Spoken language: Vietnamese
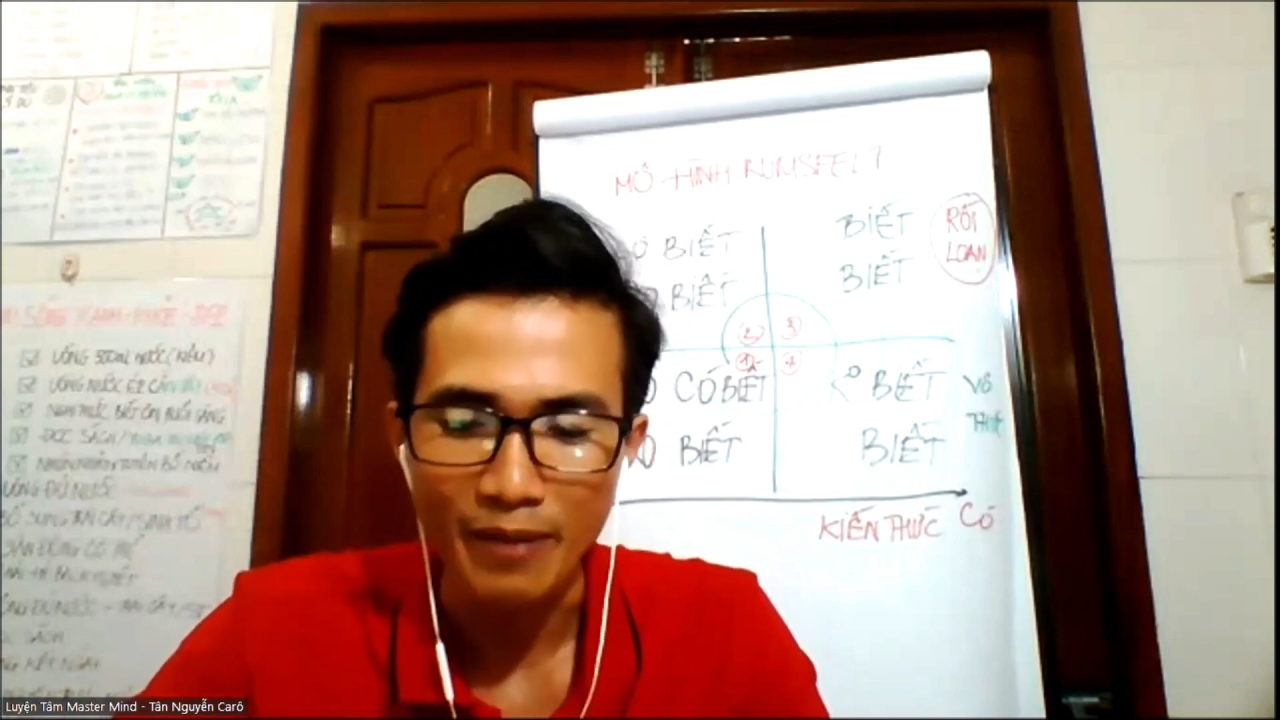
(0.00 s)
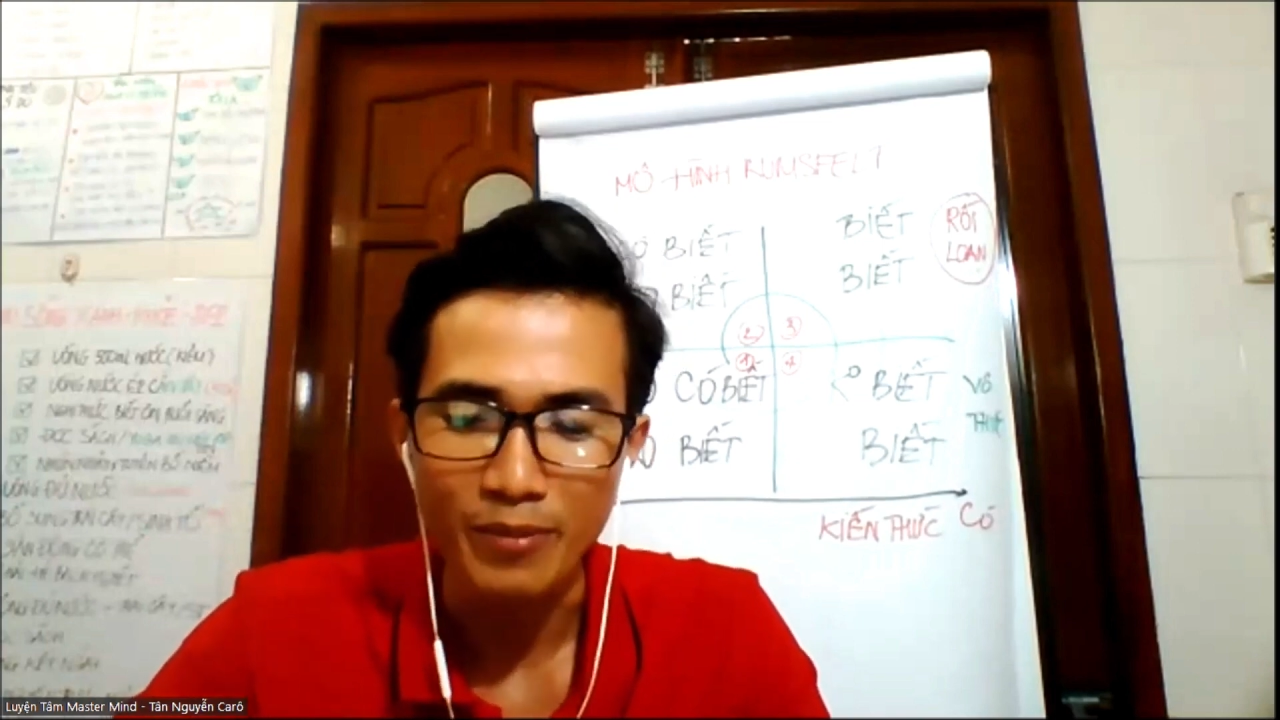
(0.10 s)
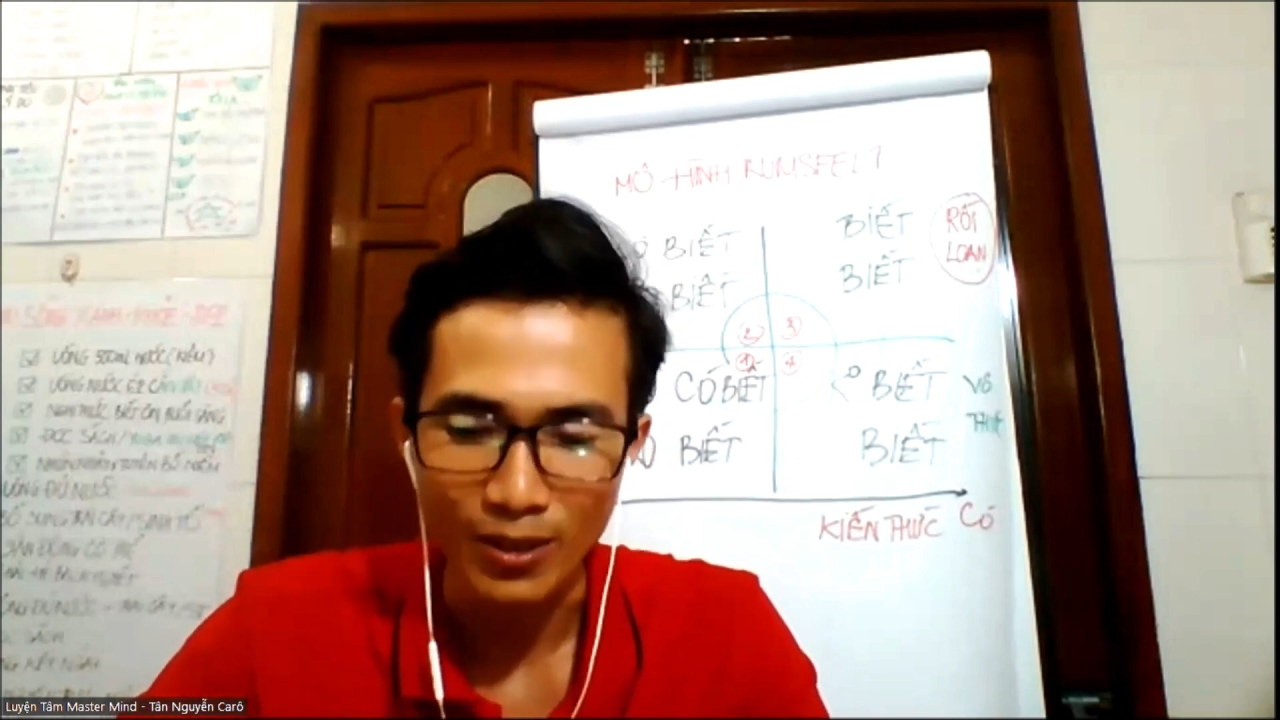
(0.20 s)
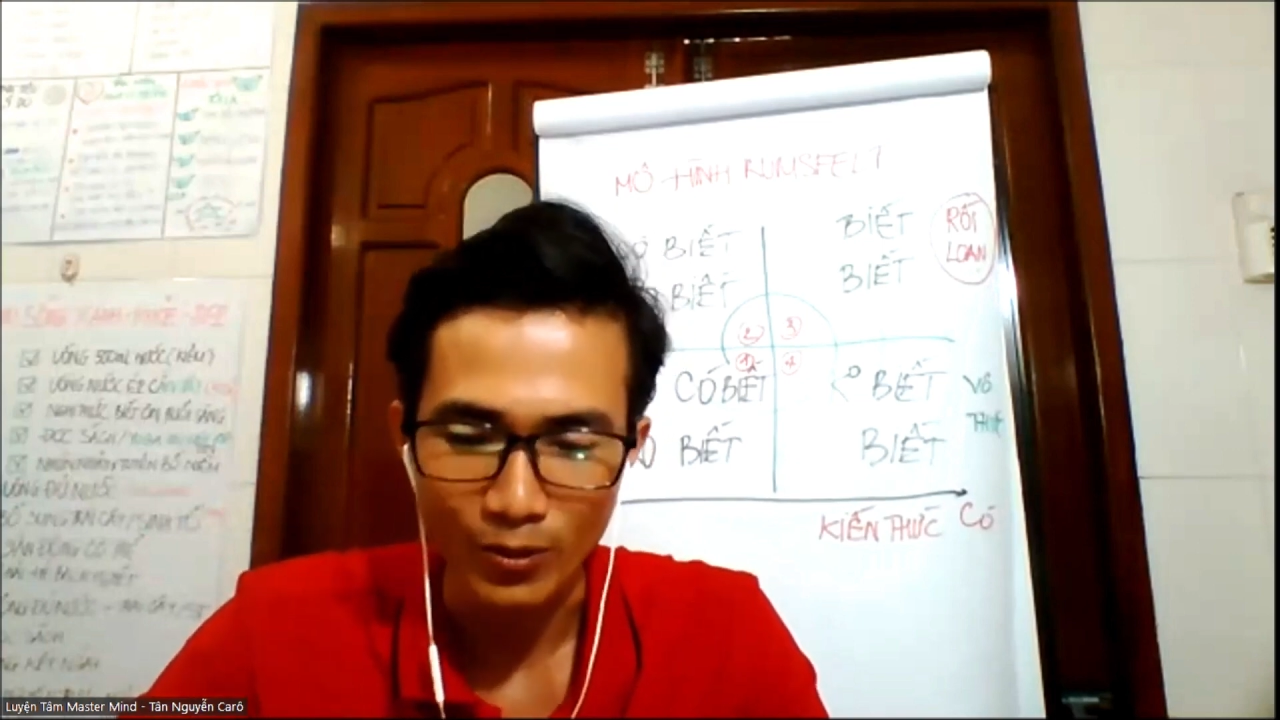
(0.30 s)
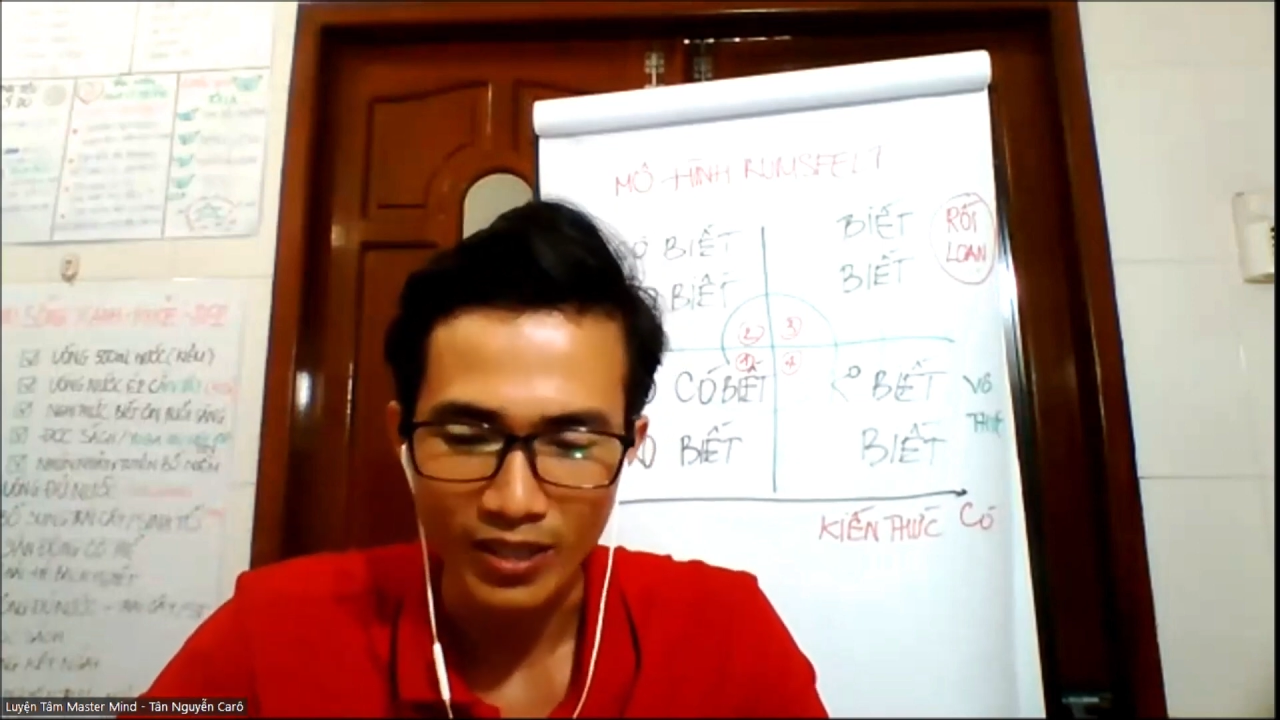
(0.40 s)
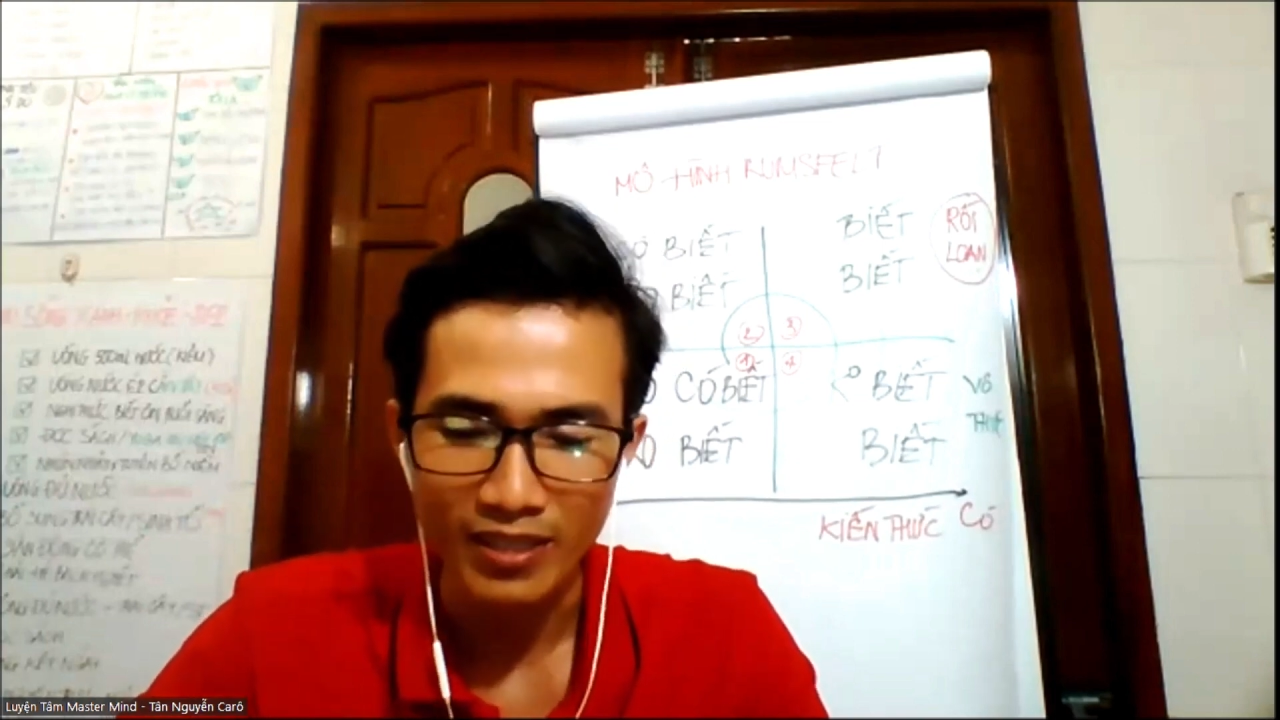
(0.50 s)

20 giờ đầu